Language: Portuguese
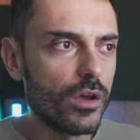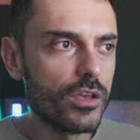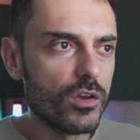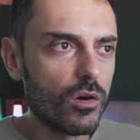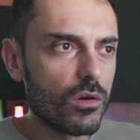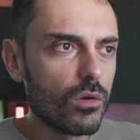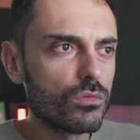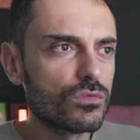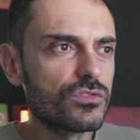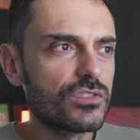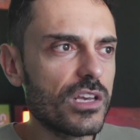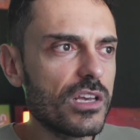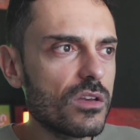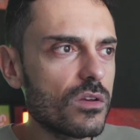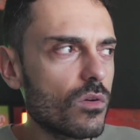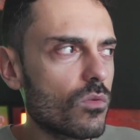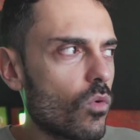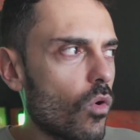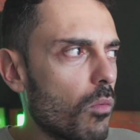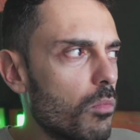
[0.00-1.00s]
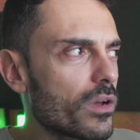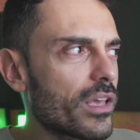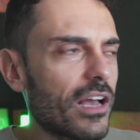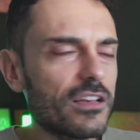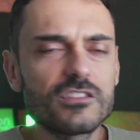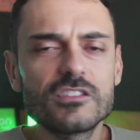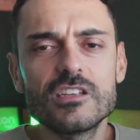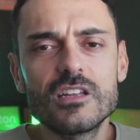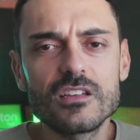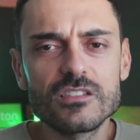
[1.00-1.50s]
e eu não sei como que
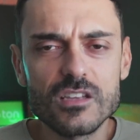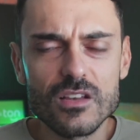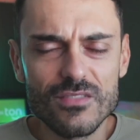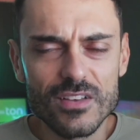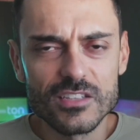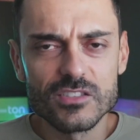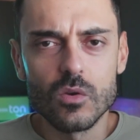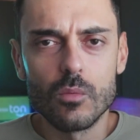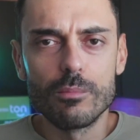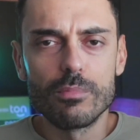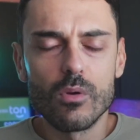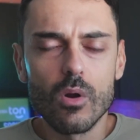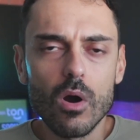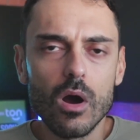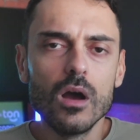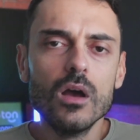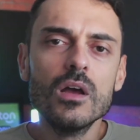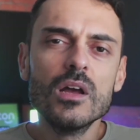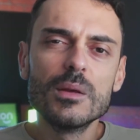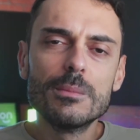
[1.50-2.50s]
assina essa versão Pro,